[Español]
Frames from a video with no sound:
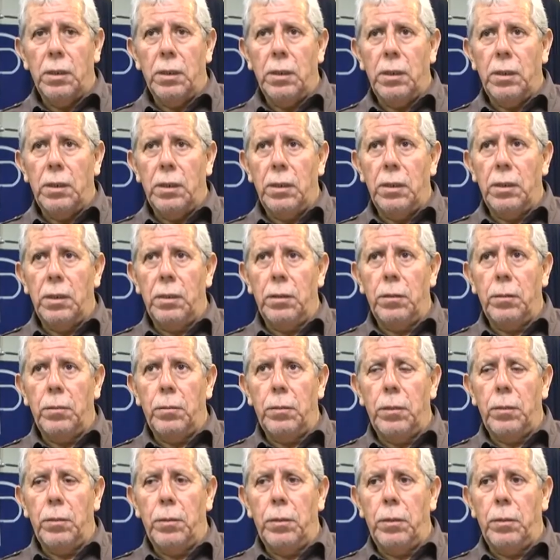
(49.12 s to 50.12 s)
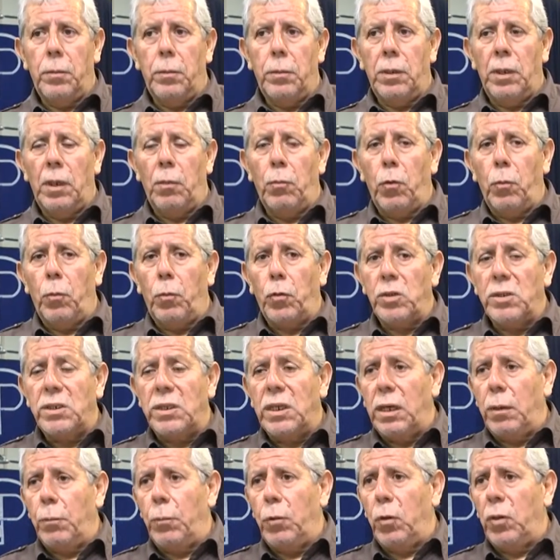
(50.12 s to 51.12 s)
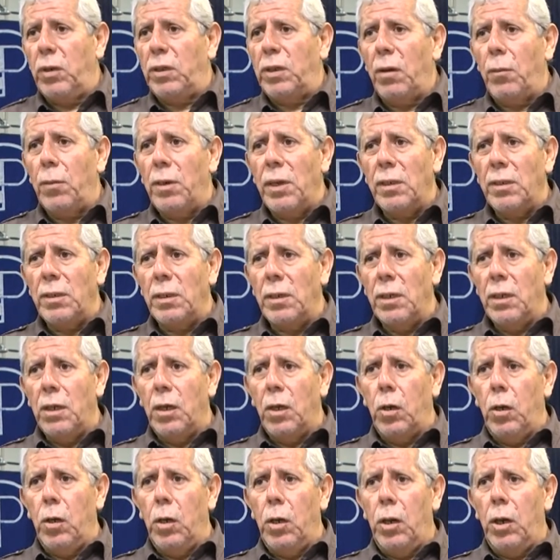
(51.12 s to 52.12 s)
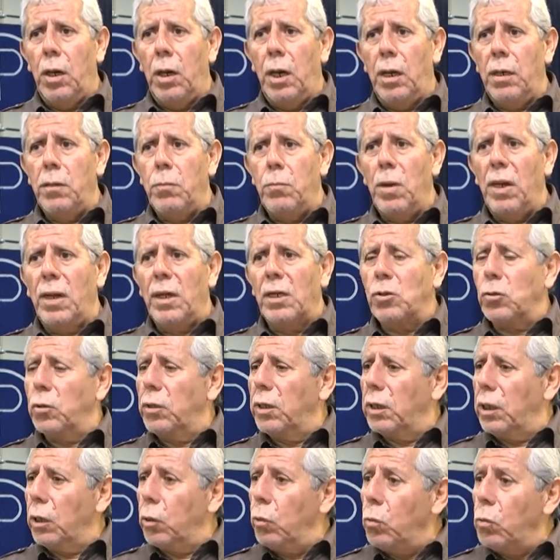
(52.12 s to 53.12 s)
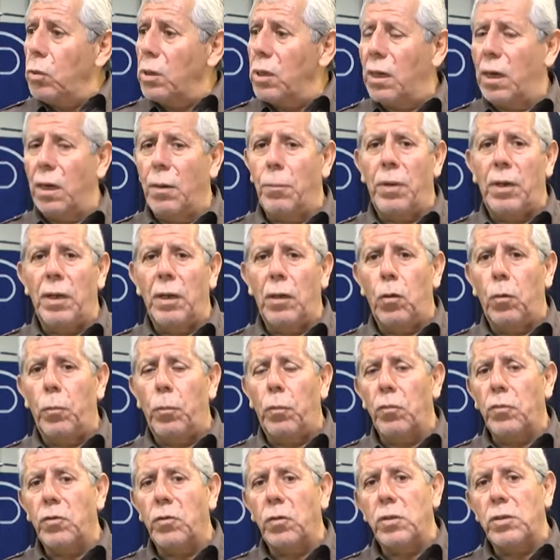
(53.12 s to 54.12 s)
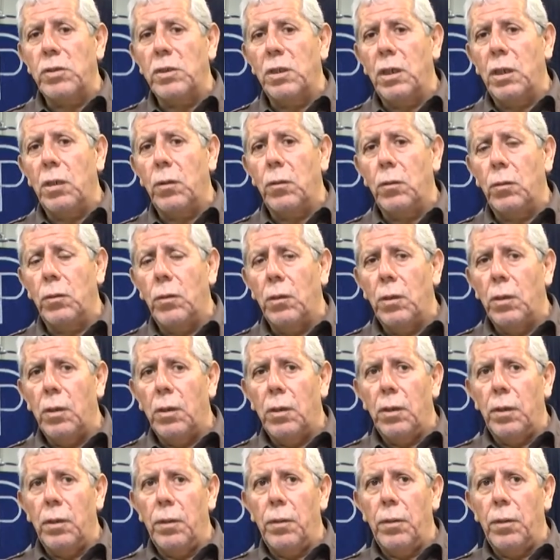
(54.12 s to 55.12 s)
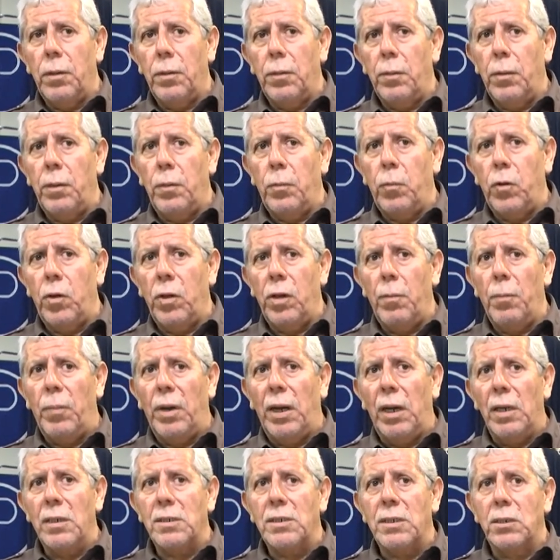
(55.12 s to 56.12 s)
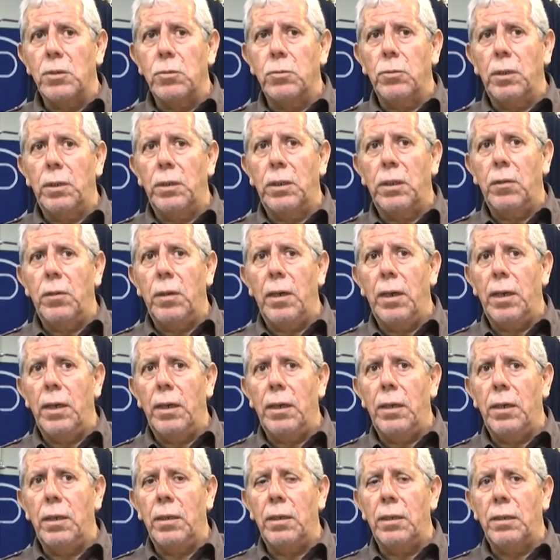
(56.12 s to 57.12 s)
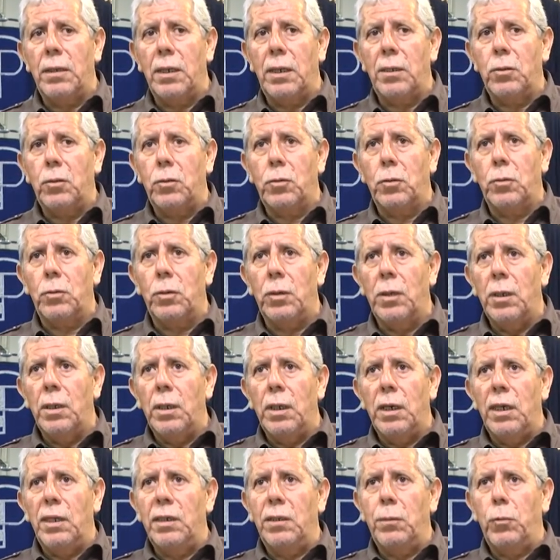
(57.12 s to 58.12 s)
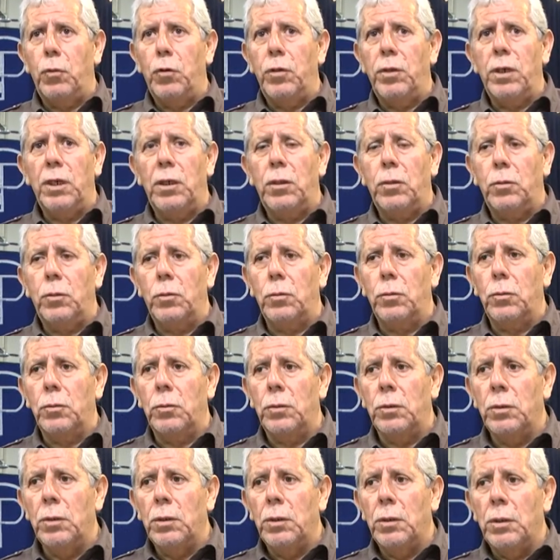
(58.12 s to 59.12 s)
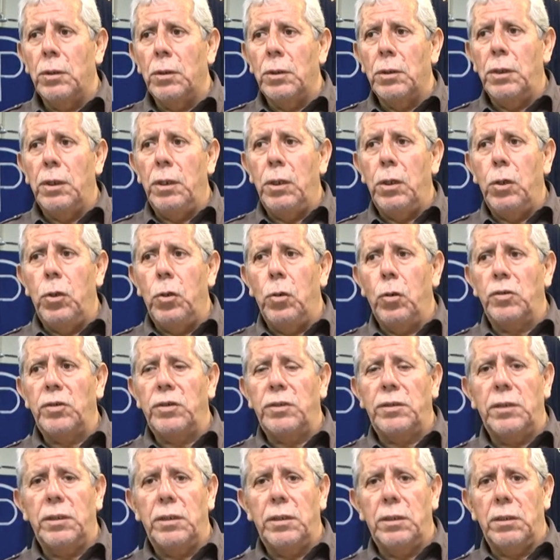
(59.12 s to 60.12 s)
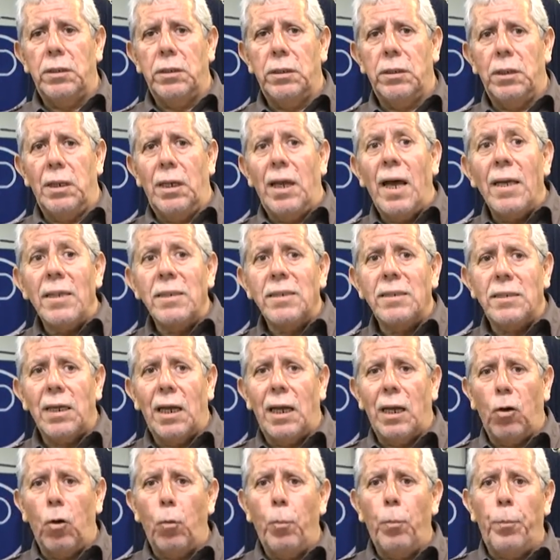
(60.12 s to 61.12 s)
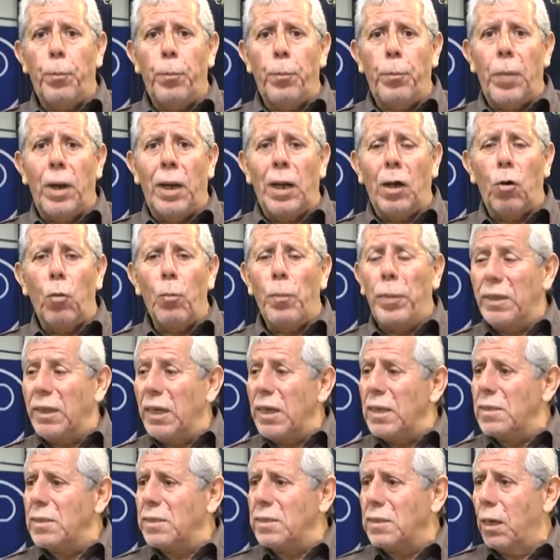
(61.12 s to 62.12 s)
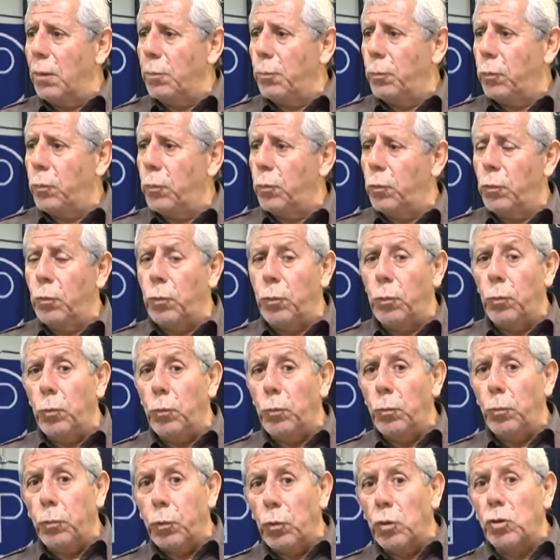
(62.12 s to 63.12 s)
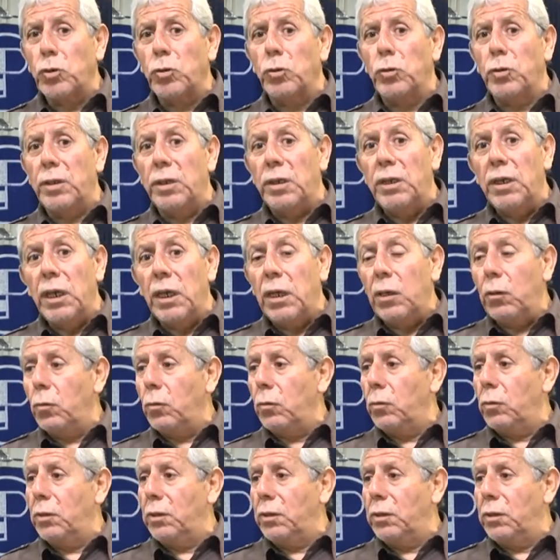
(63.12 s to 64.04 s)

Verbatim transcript: eh, digamos, de por sí, pero esta vez hay más razones que nunca para que los profesores chilenos eh, eh, puedan paralizar sus actividades en tanto este proyecto nos lanza a la competencia por un pozo de dinero